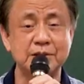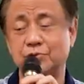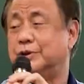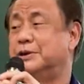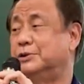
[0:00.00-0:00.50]

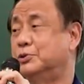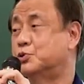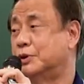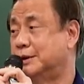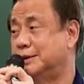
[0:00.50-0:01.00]
如果你同
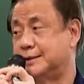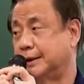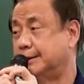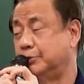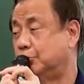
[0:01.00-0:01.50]
学跟你
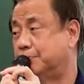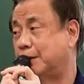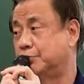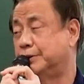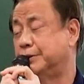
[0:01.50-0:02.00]
讲很多
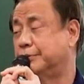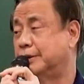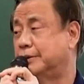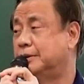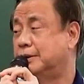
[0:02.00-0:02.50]
抱怨的
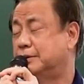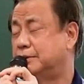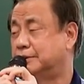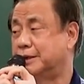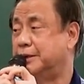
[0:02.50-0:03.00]
话，
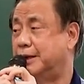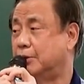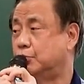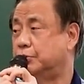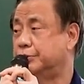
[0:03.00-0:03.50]
哦，他很
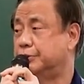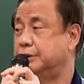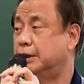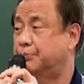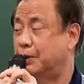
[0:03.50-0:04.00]
难过，你
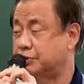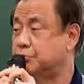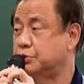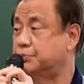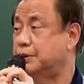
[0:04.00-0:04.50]
你要保
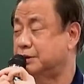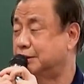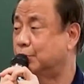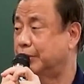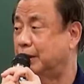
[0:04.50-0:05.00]
证不是保证
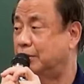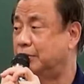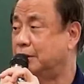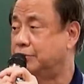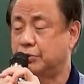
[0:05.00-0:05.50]
他会好，
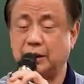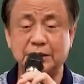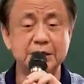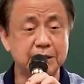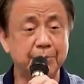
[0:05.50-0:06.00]
就啊，
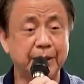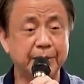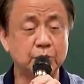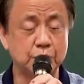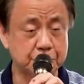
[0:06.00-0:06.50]
提前买
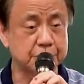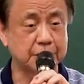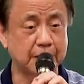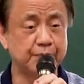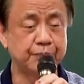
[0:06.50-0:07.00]
两盒试
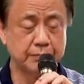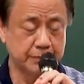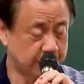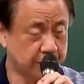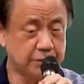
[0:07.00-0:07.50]
啊。
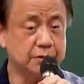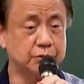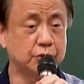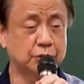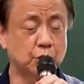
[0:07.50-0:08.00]
你
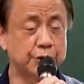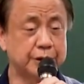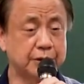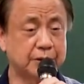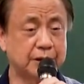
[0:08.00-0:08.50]
如果同意
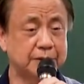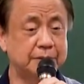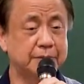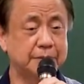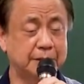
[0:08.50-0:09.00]
的话，
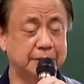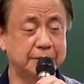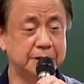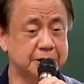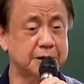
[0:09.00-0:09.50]
哦，
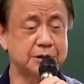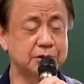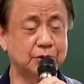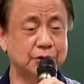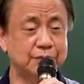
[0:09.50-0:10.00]
你相
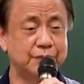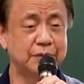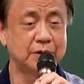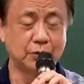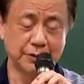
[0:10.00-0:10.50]
信我，
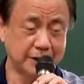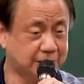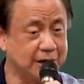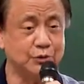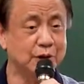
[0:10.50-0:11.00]
我一
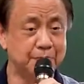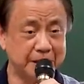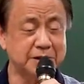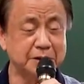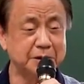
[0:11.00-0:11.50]
定会
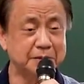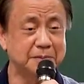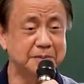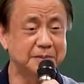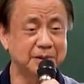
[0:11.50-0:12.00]
陪着你，
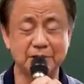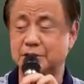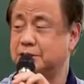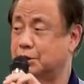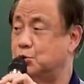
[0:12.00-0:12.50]
哦，
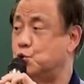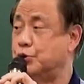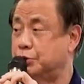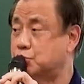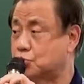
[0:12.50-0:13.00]
这个叫
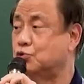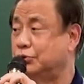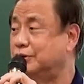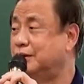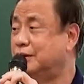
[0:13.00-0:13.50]

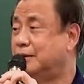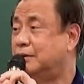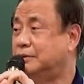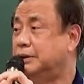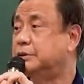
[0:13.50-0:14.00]
reassure。
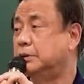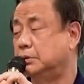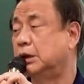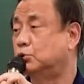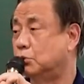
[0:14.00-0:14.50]
哦，当一个
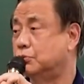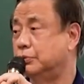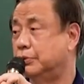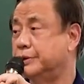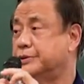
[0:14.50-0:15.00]
人在痛苦
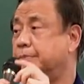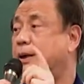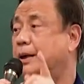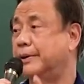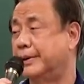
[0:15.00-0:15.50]
的话是
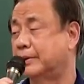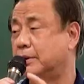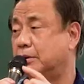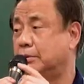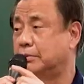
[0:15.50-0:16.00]
怕 lack
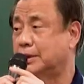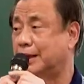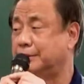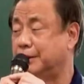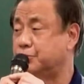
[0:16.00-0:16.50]
of
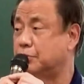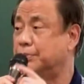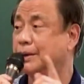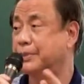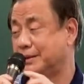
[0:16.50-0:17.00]
connection，
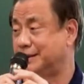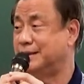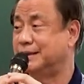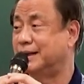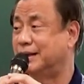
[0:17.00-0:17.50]
怕没有人
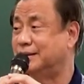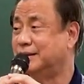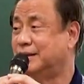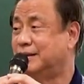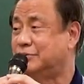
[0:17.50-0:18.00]
理他。
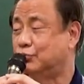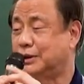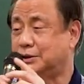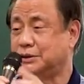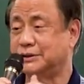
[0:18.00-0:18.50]
如果
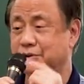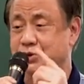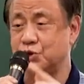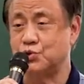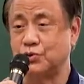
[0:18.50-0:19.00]
他得到
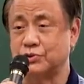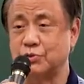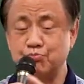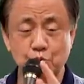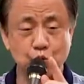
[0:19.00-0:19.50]
这句话
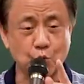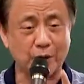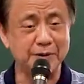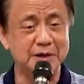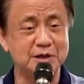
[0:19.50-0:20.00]
说不
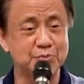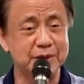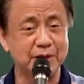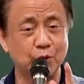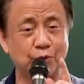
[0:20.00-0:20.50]
管你怎么
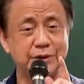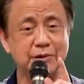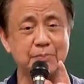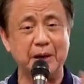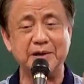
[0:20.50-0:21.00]
样，我一
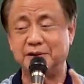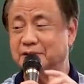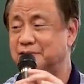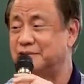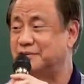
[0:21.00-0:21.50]
定会陪
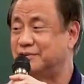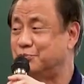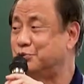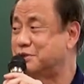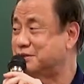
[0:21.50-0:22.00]
你。哦，你
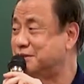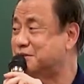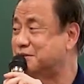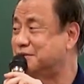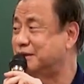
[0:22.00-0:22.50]
不是医
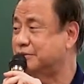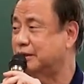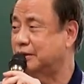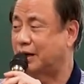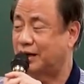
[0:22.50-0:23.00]
生，但是
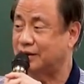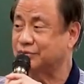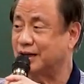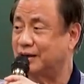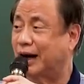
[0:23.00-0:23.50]
他啊
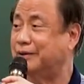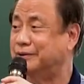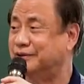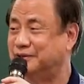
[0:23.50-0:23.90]
安乐，